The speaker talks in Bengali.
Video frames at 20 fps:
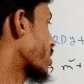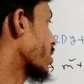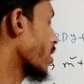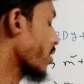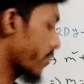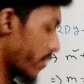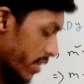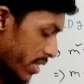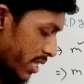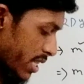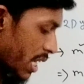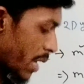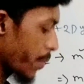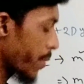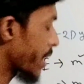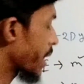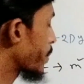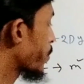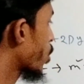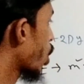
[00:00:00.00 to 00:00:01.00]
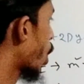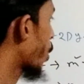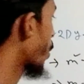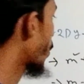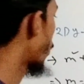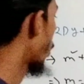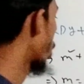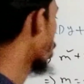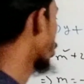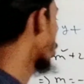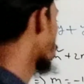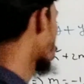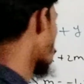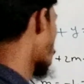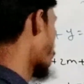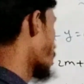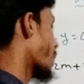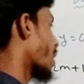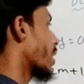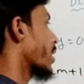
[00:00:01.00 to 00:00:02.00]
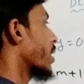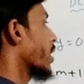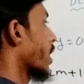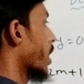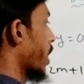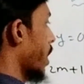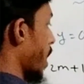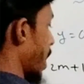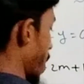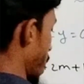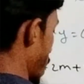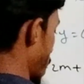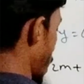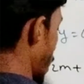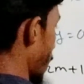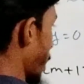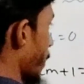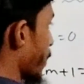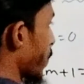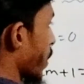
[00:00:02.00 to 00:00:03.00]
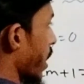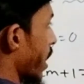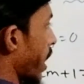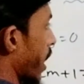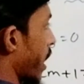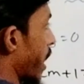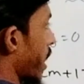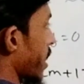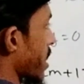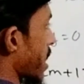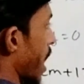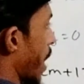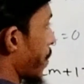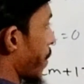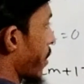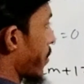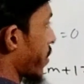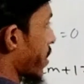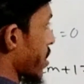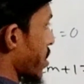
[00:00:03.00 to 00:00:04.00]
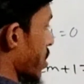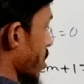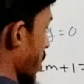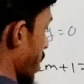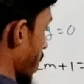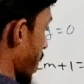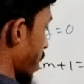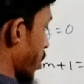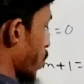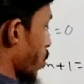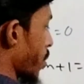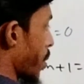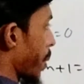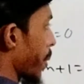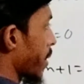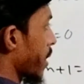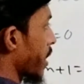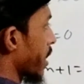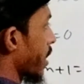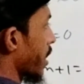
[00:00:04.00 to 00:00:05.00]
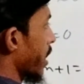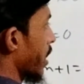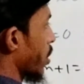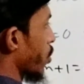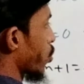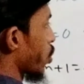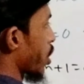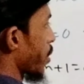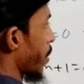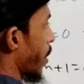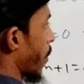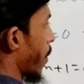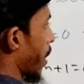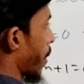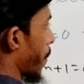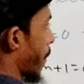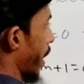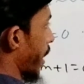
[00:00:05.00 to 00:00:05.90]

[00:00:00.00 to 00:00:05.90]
এটা তাহলে ফার্স্ট ডেরিভেটিভ কি হবে বলেন তো আমার এখানে আচ্ছা আমরা ফার্স্ট এটাকে একটু এভাবে লিখি e টু দি পাওয়ার